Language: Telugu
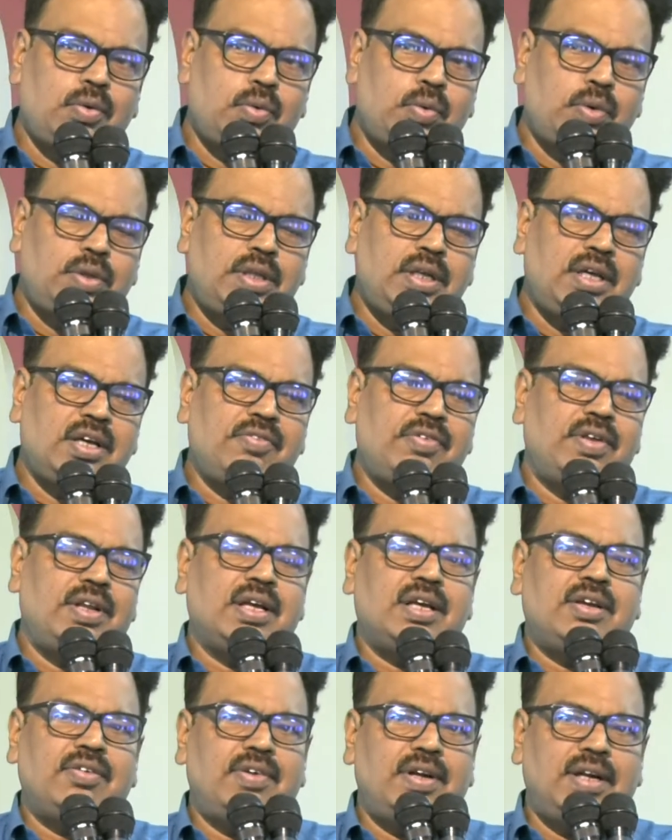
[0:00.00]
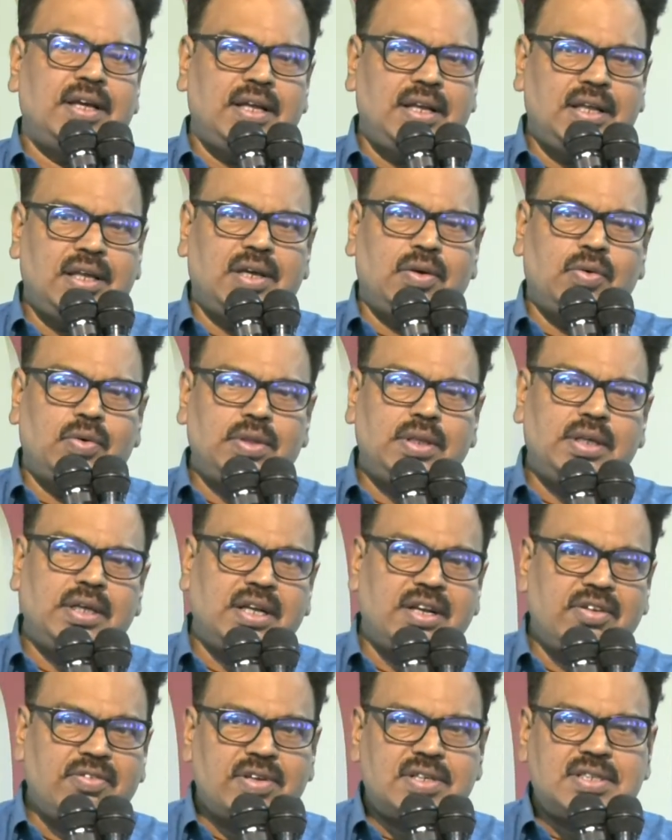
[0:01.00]
కొద్దిగా వెనక్కి వెళ్ళగలిగే కొద్దిగా
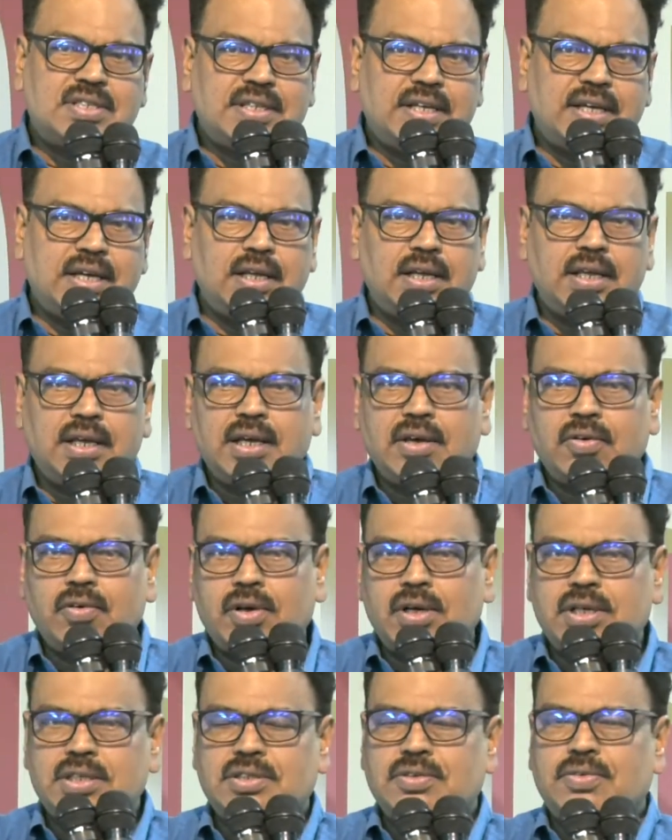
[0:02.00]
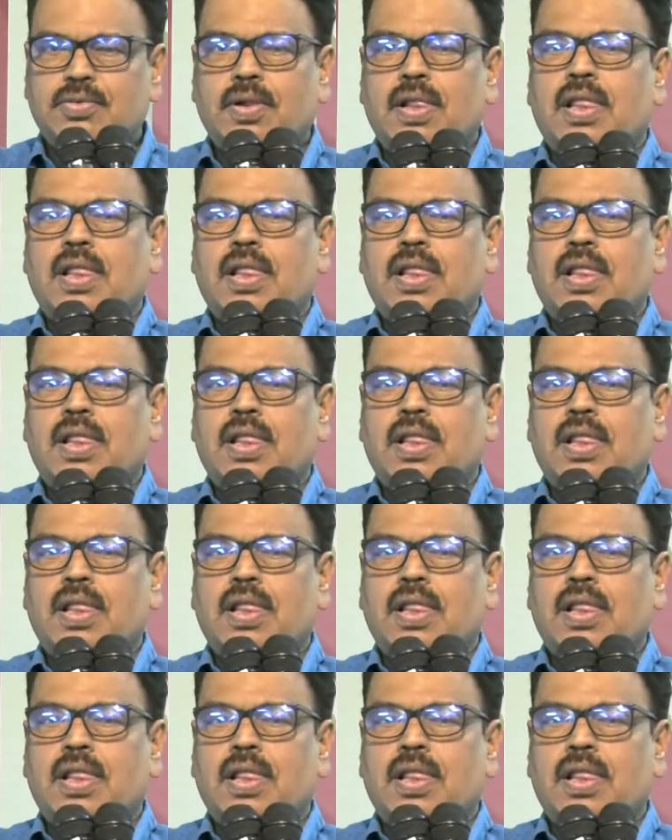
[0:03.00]
రివర్స్ చేయగలిగే అవకాశం